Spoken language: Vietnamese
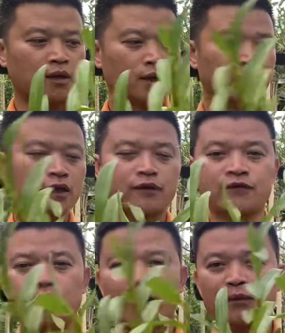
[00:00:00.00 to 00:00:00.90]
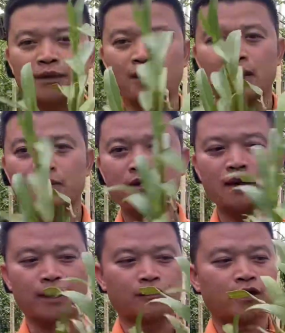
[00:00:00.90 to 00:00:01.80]
Đấy, nhưng vườn em thì em cứ
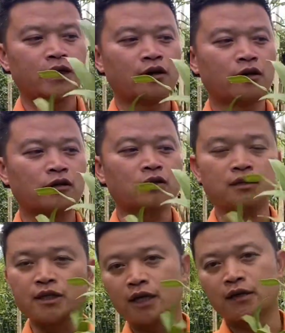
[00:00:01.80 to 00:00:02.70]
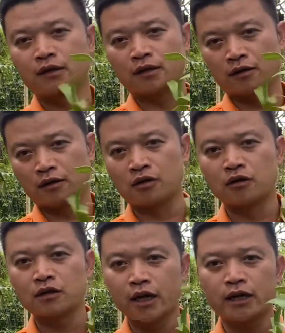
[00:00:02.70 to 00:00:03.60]
để cho cây nó tự nhiên nó
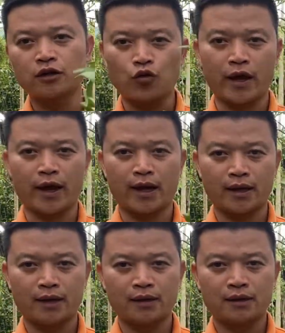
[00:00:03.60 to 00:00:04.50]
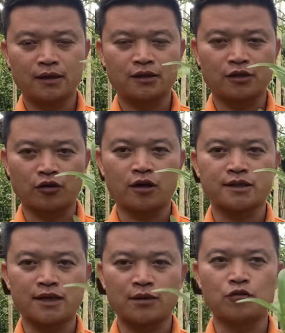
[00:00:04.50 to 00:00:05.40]
cứng cây nó khỏe sau đó là
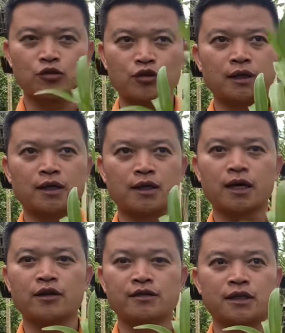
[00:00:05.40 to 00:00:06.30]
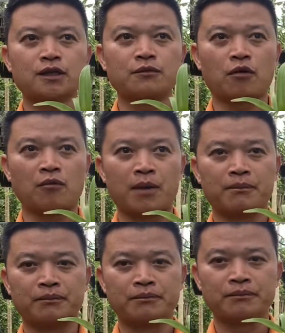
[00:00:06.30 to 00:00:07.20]
sang mùa xuân thì cây nó sẽ tự mọc mầm
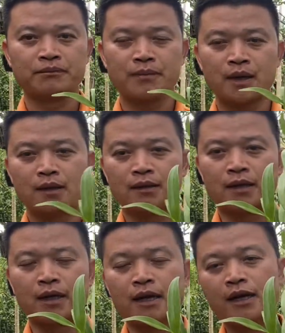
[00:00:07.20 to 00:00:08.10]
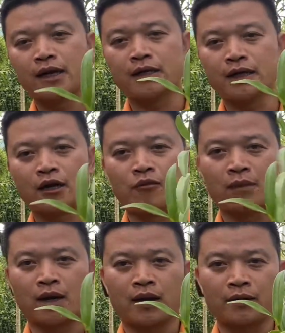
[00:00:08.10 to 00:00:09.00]
đấy đấy là cái điều
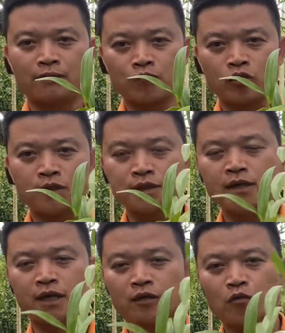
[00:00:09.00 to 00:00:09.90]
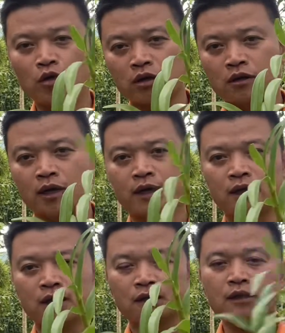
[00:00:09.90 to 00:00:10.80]
mà em muốn chia sẻ cho mọi người
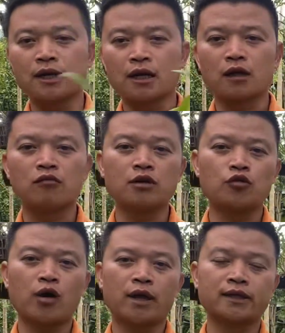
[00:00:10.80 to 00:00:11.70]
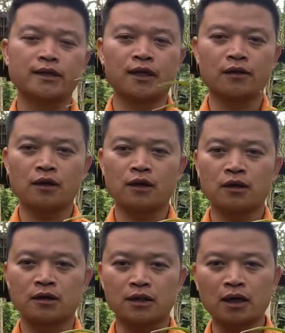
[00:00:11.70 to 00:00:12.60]
thứ nhất là không liên quan gì đến ờ,
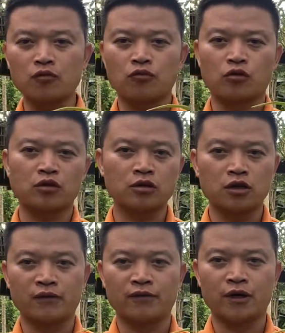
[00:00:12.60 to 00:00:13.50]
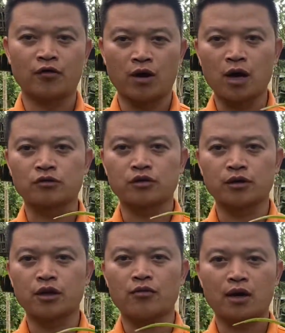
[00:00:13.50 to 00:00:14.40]
tác động của con người về hóa học cho
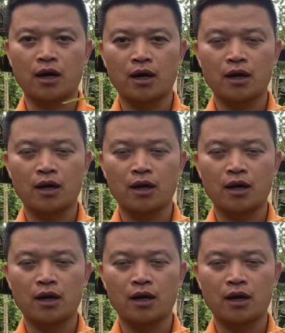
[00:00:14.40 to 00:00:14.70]
cây hoa